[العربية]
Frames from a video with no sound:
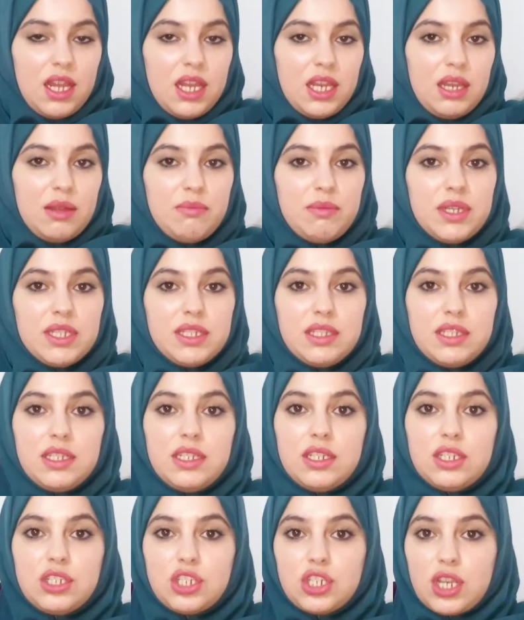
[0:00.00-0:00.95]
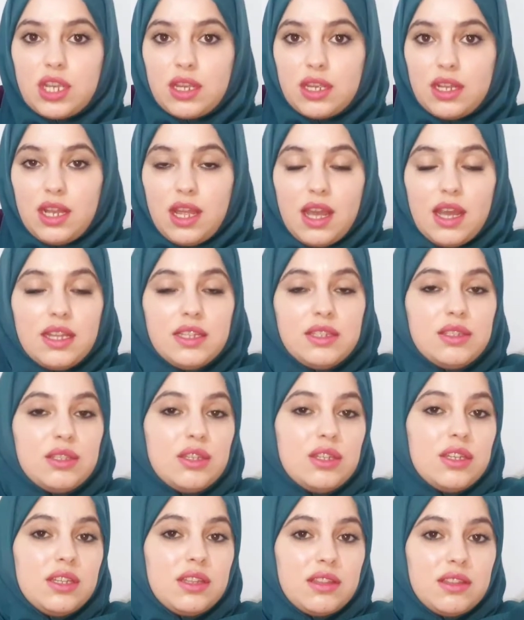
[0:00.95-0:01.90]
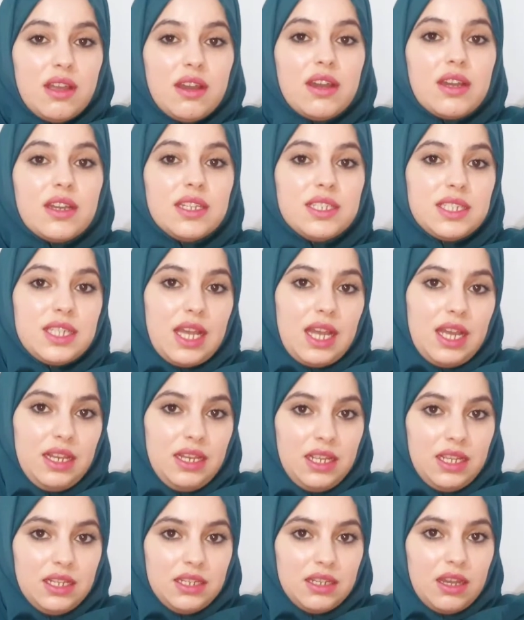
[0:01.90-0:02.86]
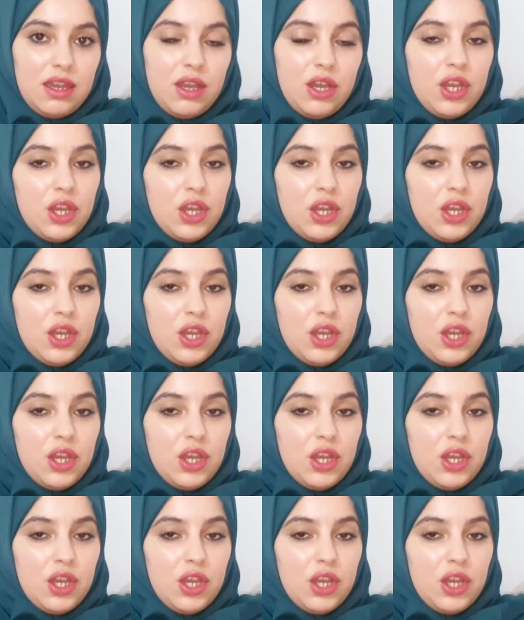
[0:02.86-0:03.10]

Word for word: لما تصير شغلات تنغص علينا